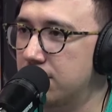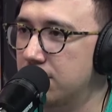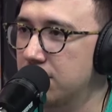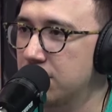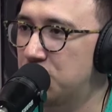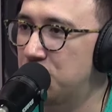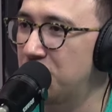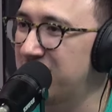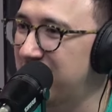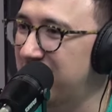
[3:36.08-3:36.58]

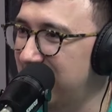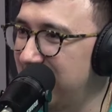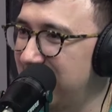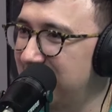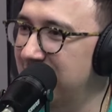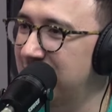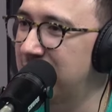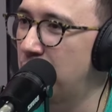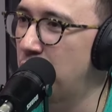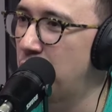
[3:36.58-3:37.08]
Sus
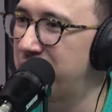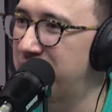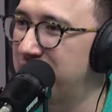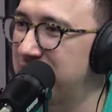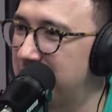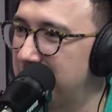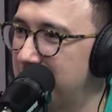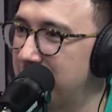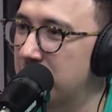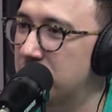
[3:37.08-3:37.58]
estadísticas
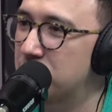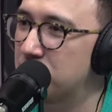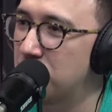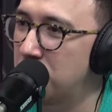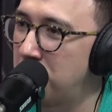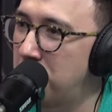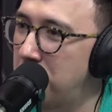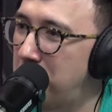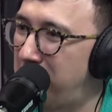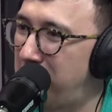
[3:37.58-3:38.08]
ofensivas
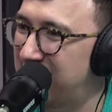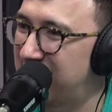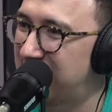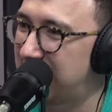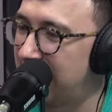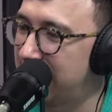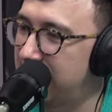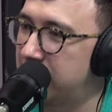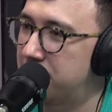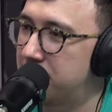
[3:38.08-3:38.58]
son
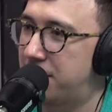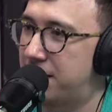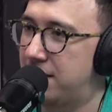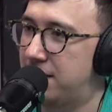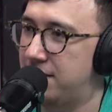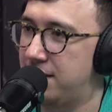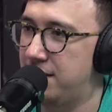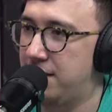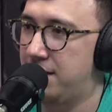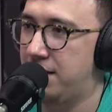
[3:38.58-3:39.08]
bastante
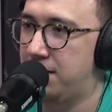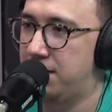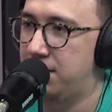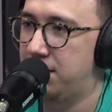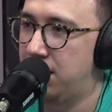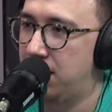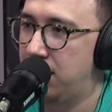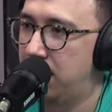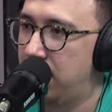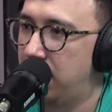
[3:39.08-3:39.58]
parecidas.
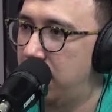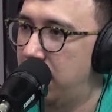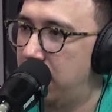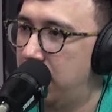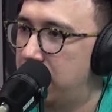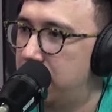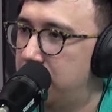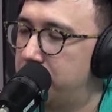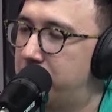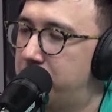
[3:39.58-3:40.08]

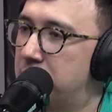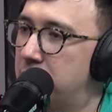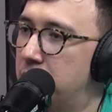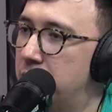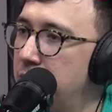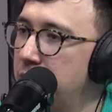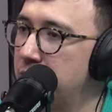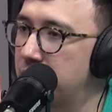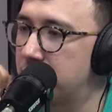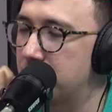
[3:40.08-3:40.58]
Pero
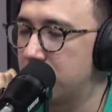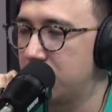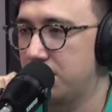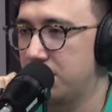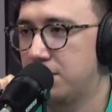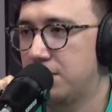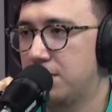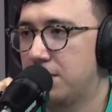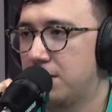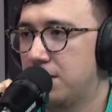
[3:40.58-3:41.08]

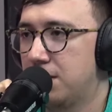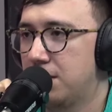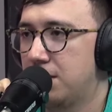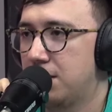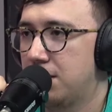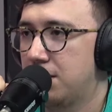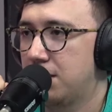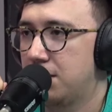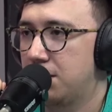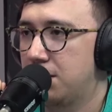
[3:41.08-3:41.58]
Lucho
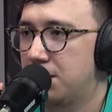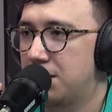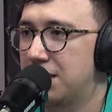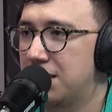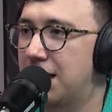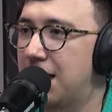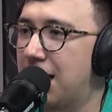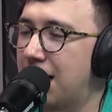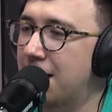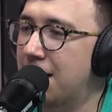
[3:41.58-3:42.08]

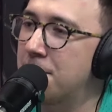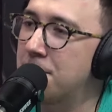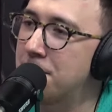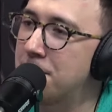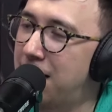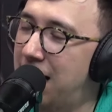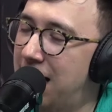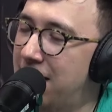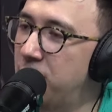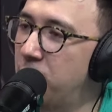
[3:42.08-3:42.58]
gana
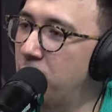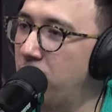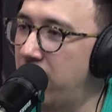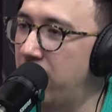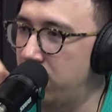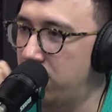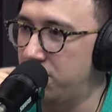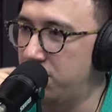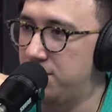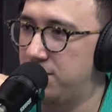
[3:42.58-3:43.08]
más
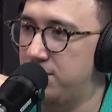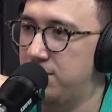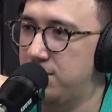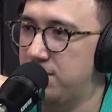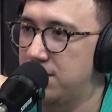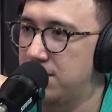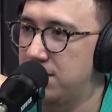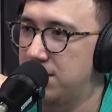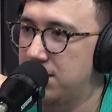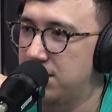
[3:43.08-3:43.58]

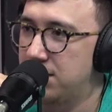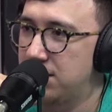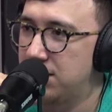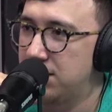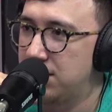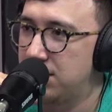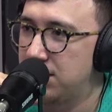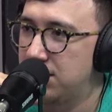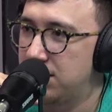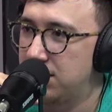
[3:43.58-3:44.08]
duelos
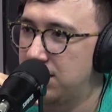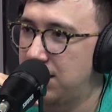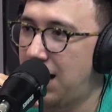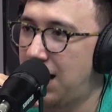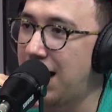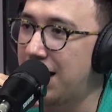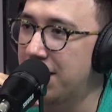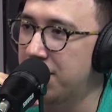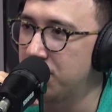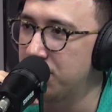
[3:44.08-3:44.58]

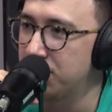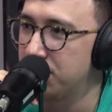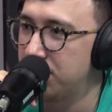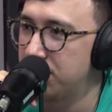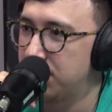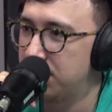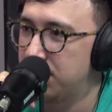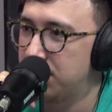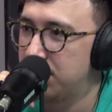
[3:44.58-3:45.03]
arios